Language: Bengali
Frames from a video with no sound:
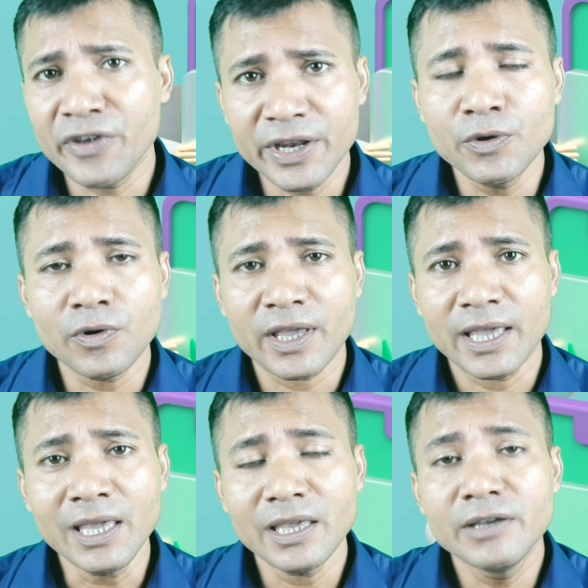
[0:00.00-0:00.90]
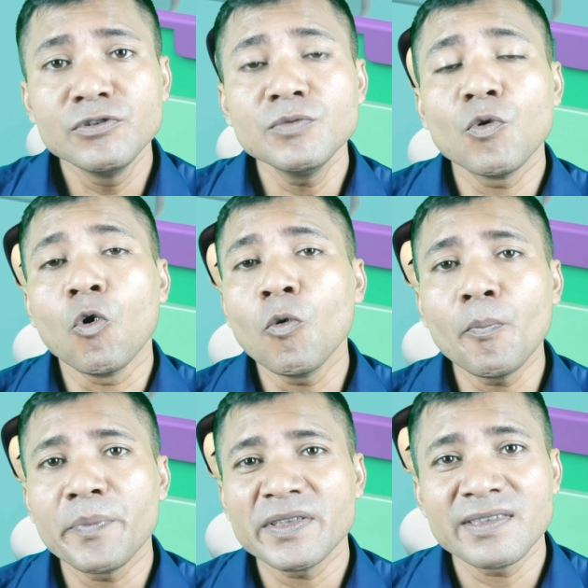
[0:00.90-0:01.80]
ভিডিওকেই ইউটিউব হোম
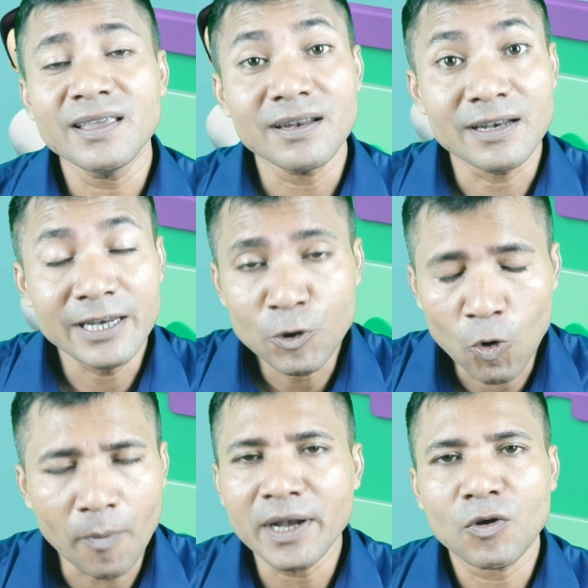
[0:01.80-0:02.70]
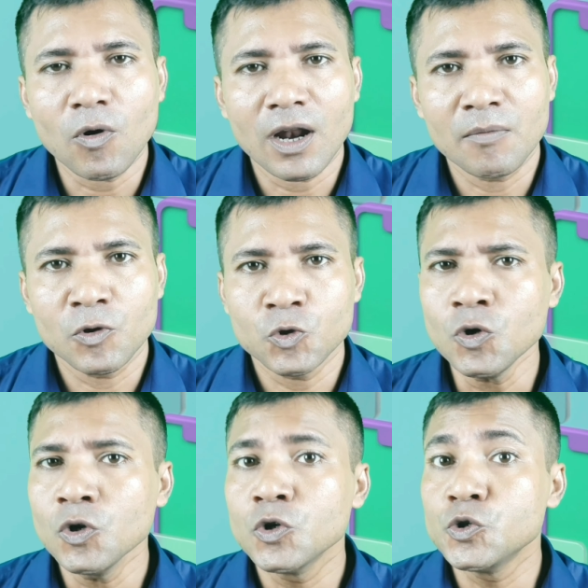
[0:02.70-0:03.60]
পেজে রিকমেন্ড করার মতো
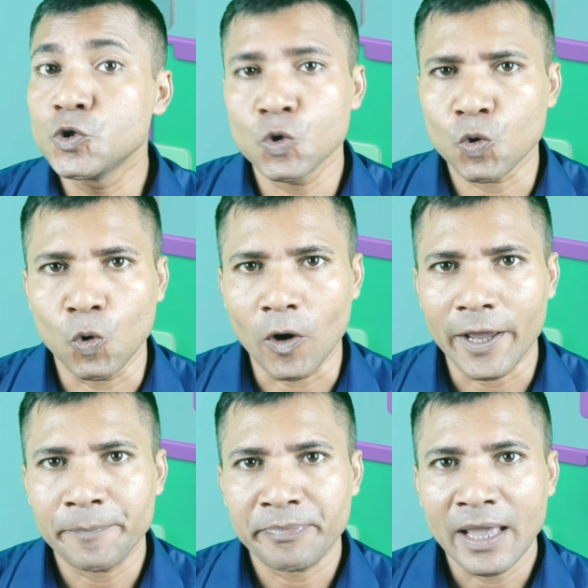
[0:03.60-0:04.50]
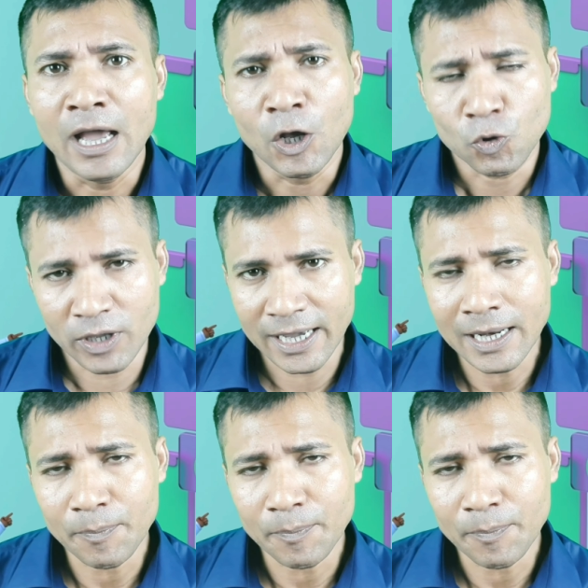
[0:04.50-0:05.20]
যোগ্য নয় তো এখানে